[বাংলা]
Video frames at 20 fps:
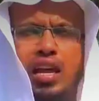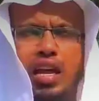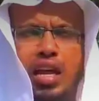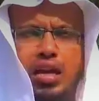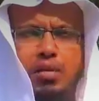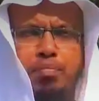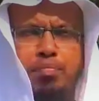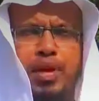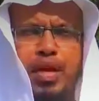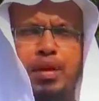
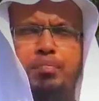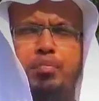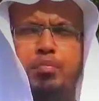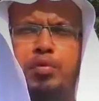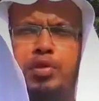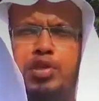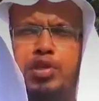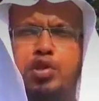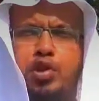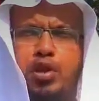রাখবে
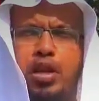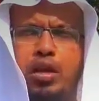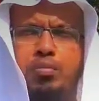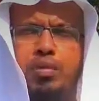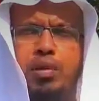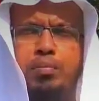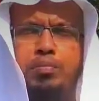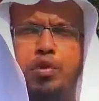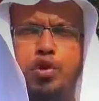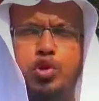পবিত্র
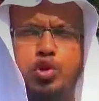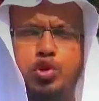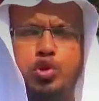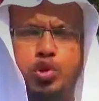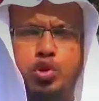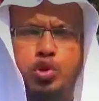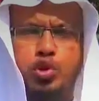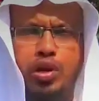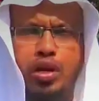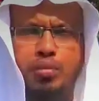রাখবে
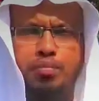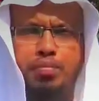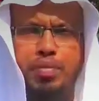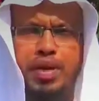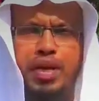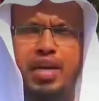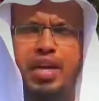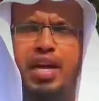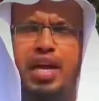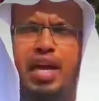পরিচ্ছন্ন
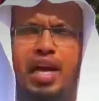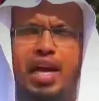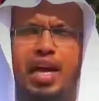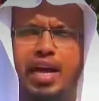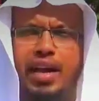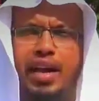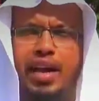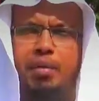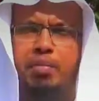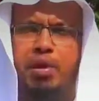রাখবে
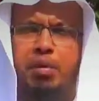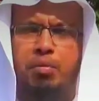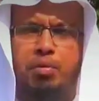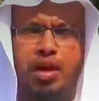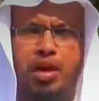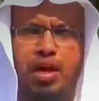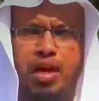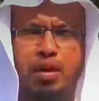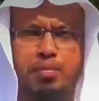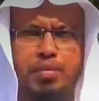হারাম এবং
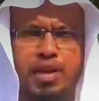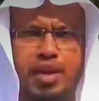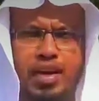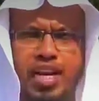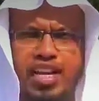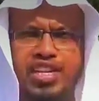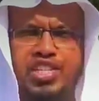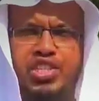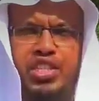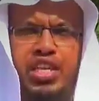হারামের
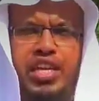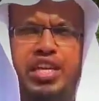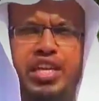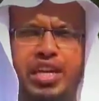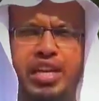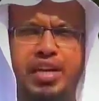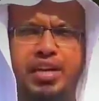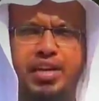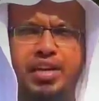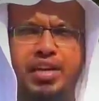লেশ
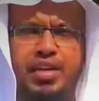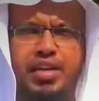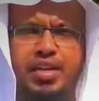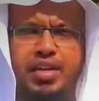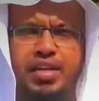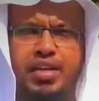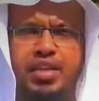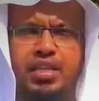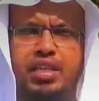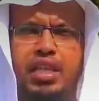থেকে
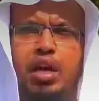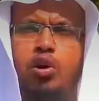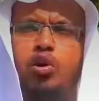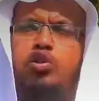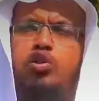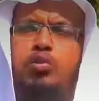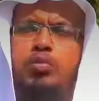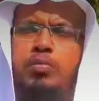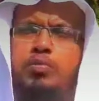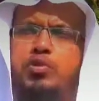
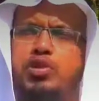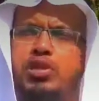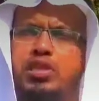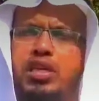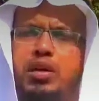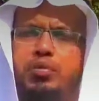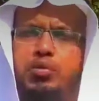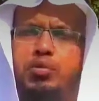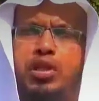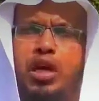তাহলে তুমি
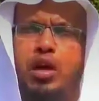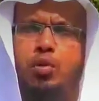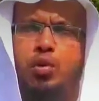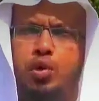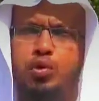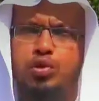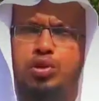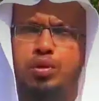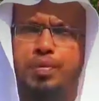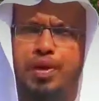মুস্তাজাবত দাওয়া
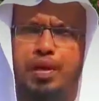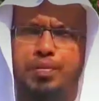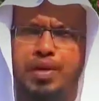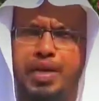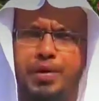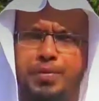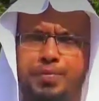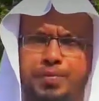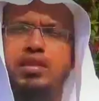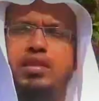হতে পারবে
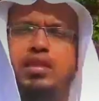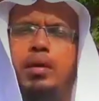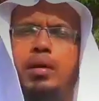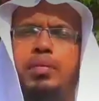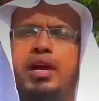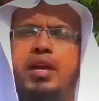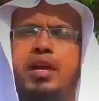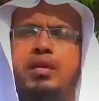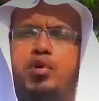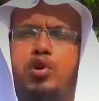
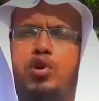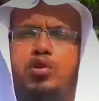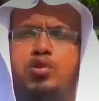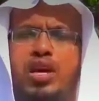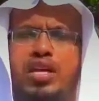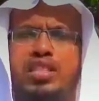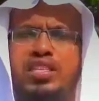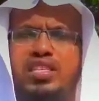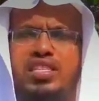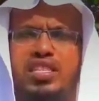তাবরানি বর্ণিত
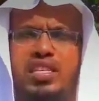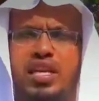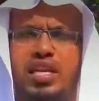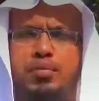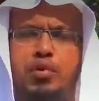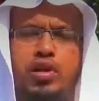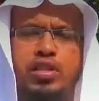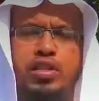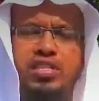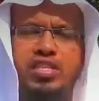হাদিসটিকে
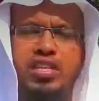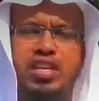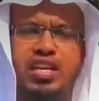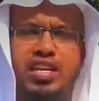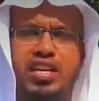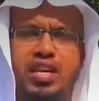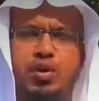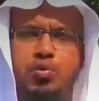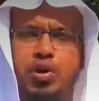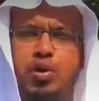
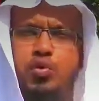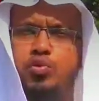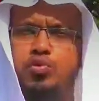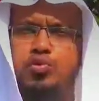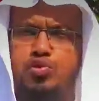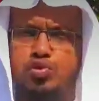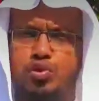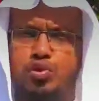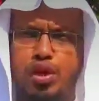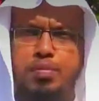মহাদিসিনের কেউ কেউ
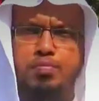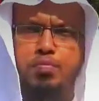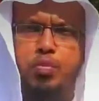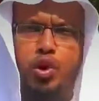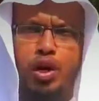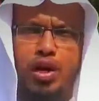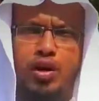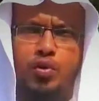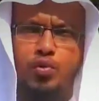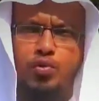জয়ীব
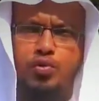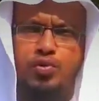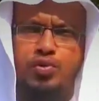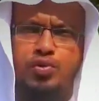বললেও